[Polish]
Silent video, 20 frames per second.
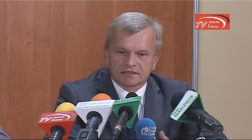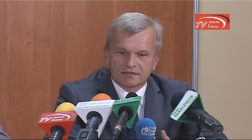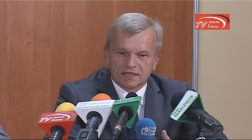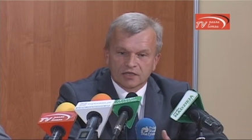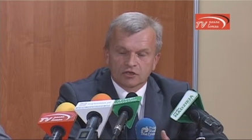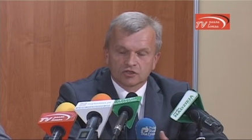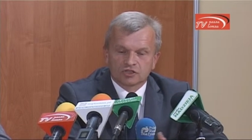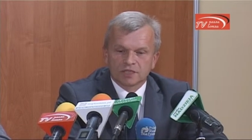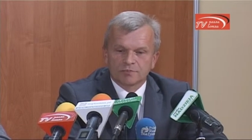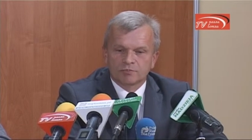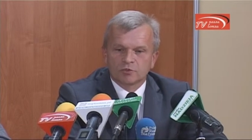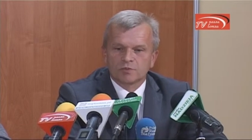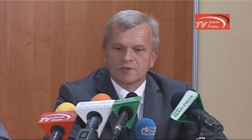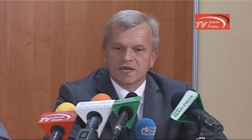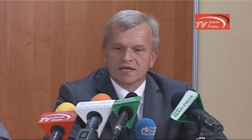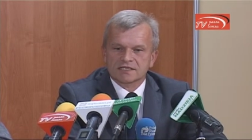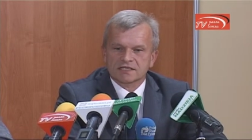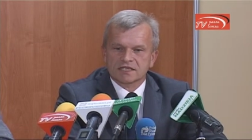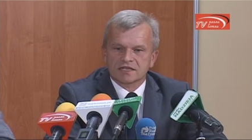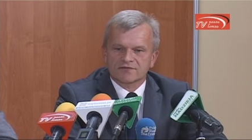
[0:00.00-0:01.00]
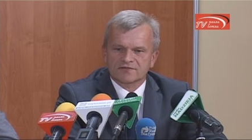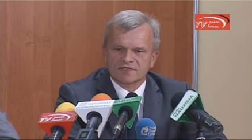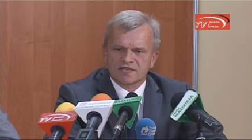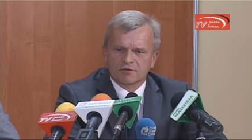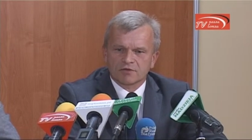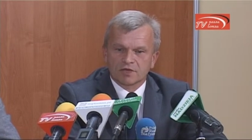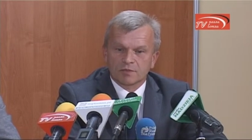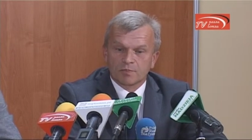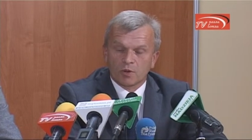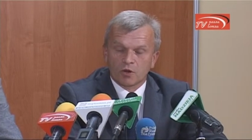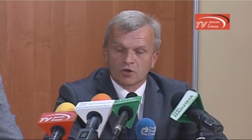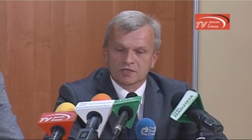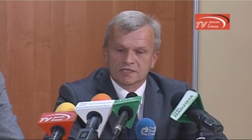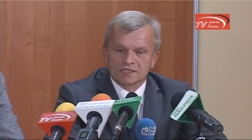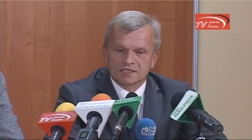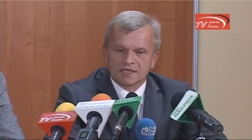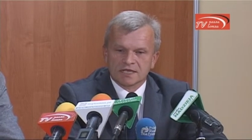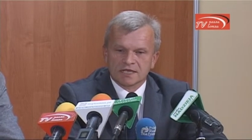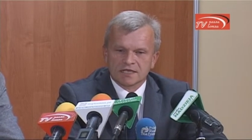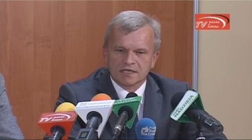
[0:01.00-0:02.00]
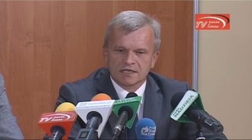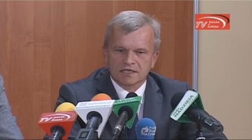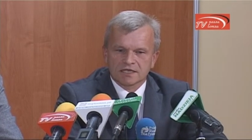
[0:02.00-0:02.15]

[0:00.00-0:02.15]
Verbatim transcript: tego typu miasta w całej Polsce.